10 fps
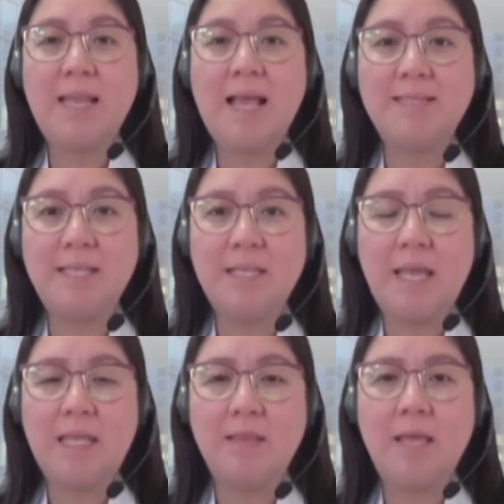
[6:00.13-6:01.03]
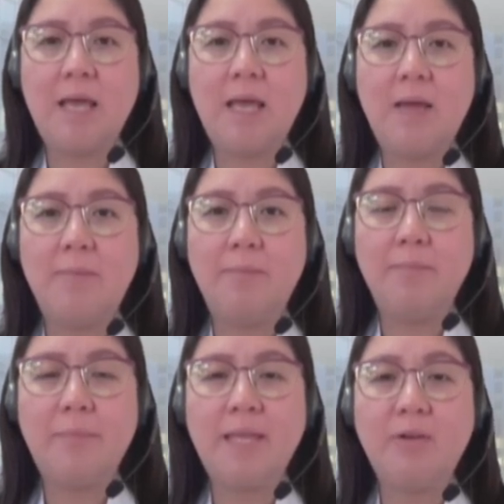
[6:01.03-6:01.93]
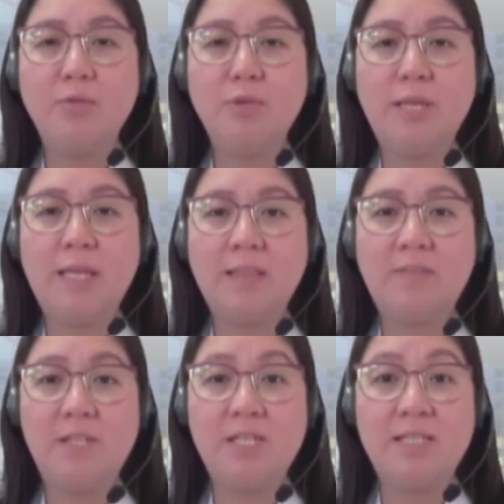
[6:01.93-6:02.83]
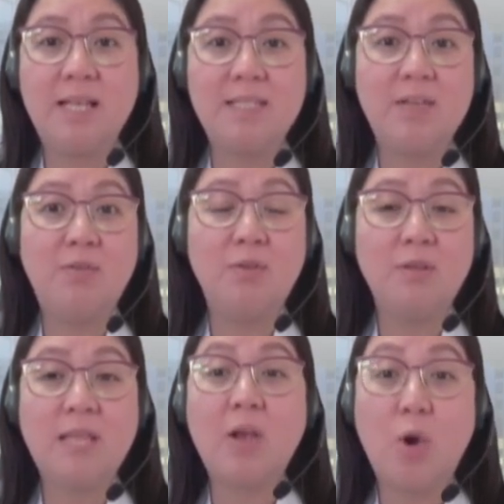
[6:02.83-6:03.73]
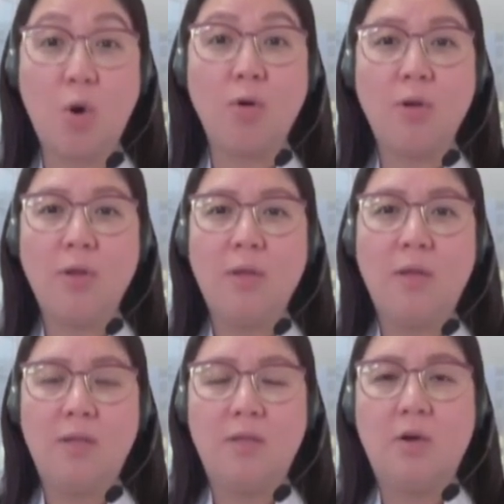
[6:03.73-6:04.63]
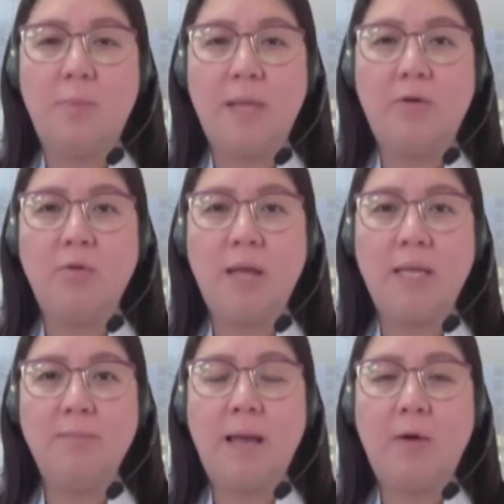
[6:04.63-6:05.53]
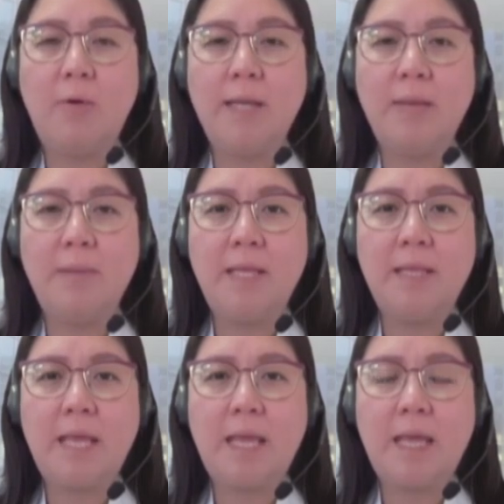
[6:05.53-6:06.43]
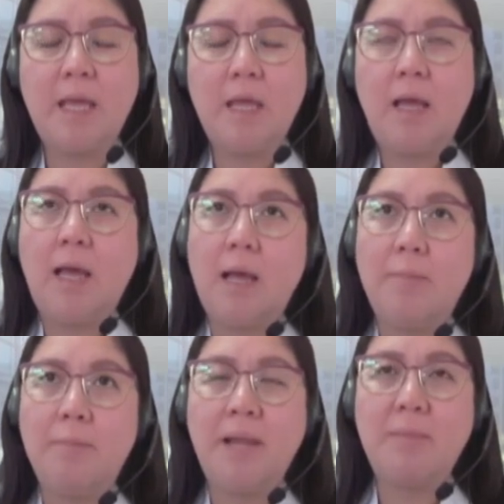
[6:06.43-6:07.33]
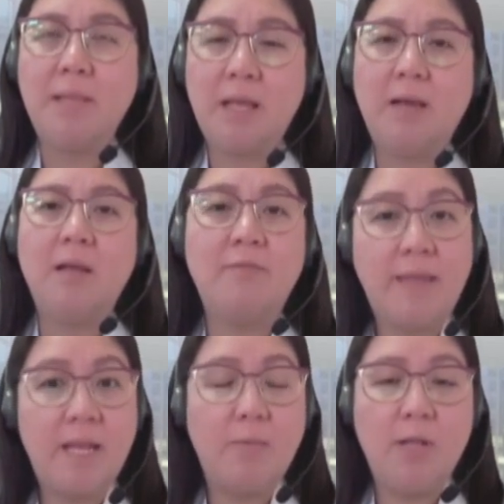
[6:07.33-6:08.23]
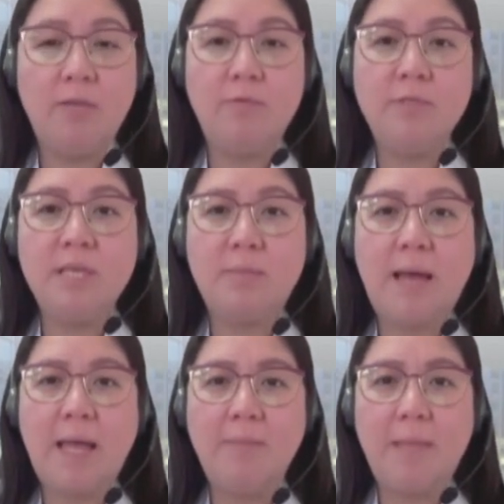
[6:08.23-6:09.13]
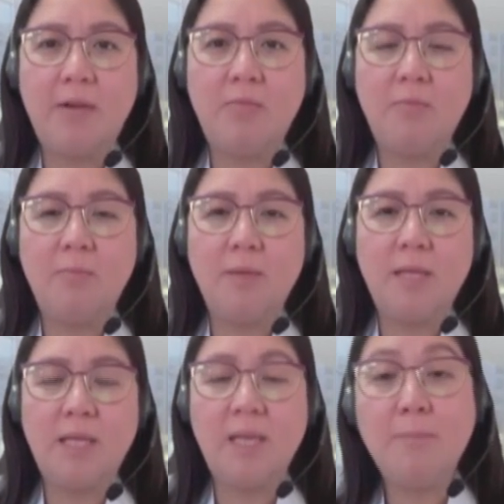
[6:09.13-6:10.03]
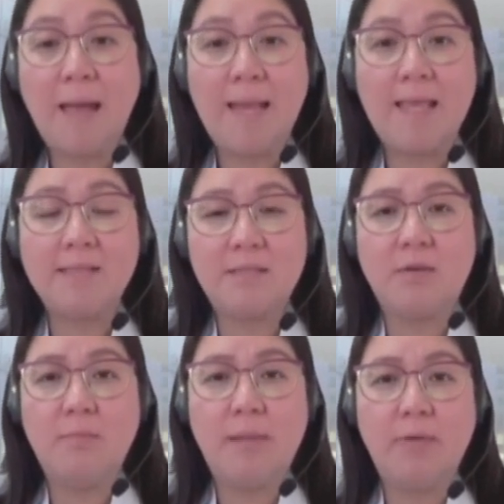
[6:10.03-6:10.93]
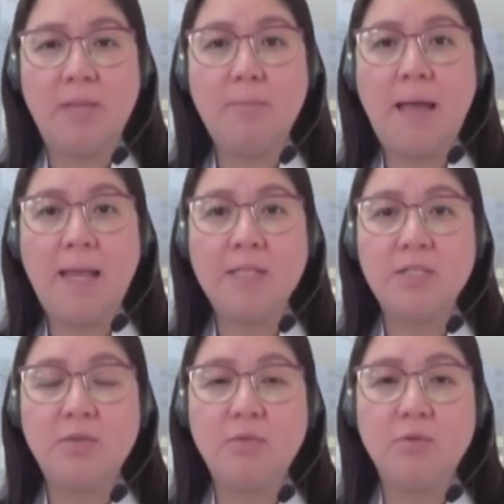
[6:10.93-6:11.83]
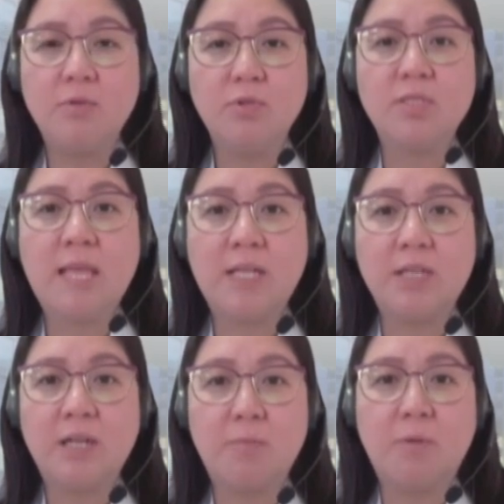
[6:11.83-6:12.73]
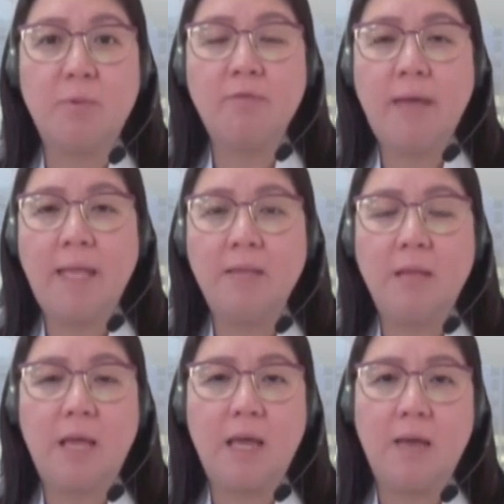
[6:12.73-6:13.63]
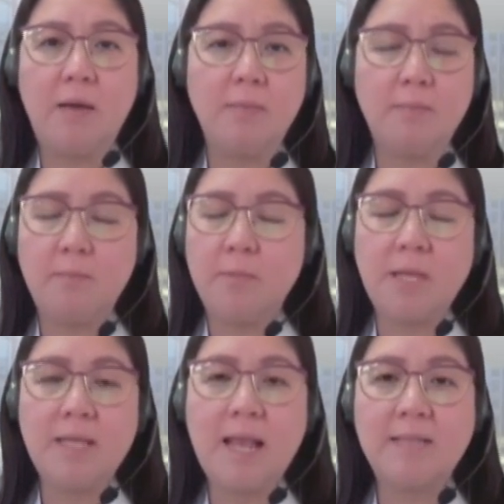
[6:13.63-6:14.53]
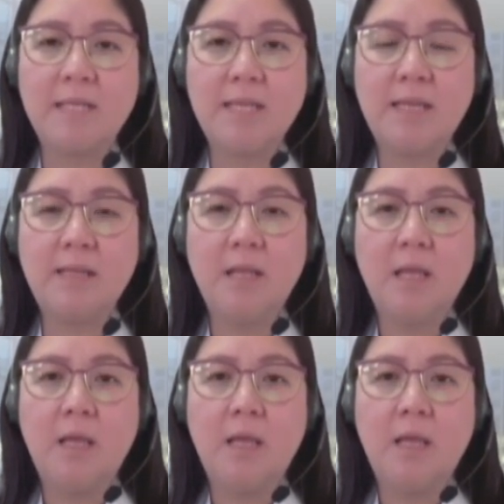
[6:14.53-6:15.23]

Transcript: kadalasan 'yan um, micronutrient deficiency kasi yung tago. No? Pero kung halimbawa naman na um, maraming ang available na food sa bahay pero imbalance, no? Merong imbalance yung sustansyang napoprovide. Uh, kadalasan 'yan